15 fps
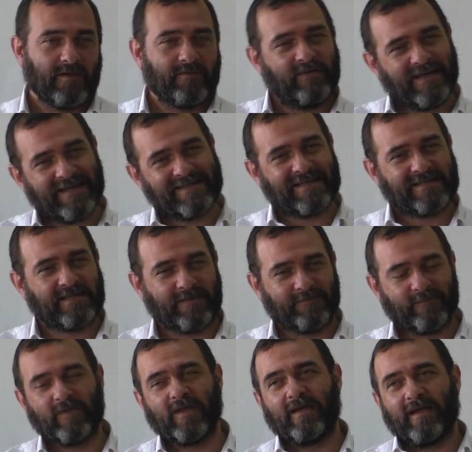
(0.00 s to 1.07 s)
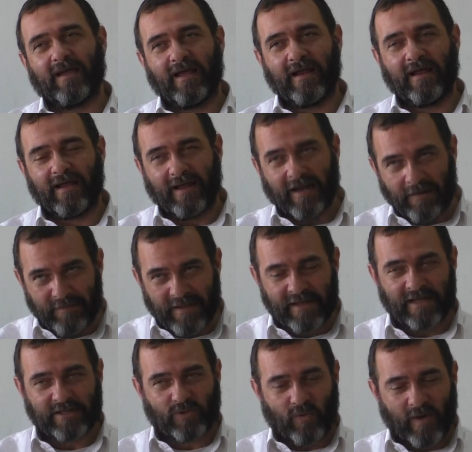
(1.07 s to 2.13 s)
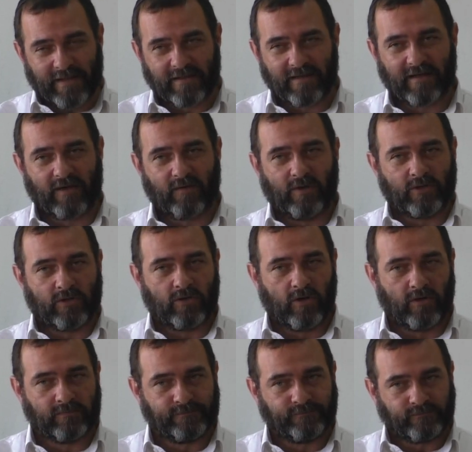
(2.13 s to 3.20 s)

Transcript: Fíjese así. El Midrash cuenta que cuando,